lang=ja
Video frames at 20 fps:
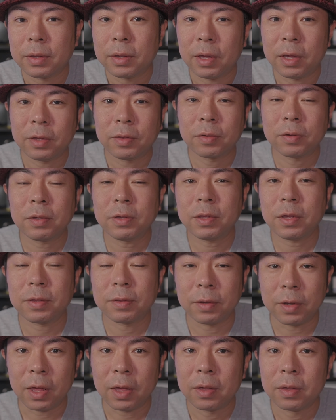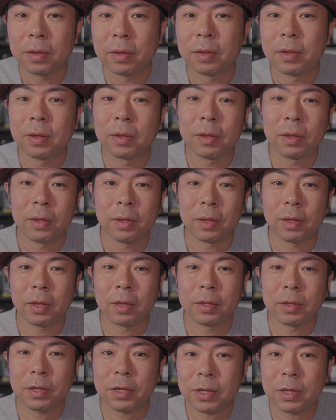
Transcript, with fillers: えー、続いてですね、えー、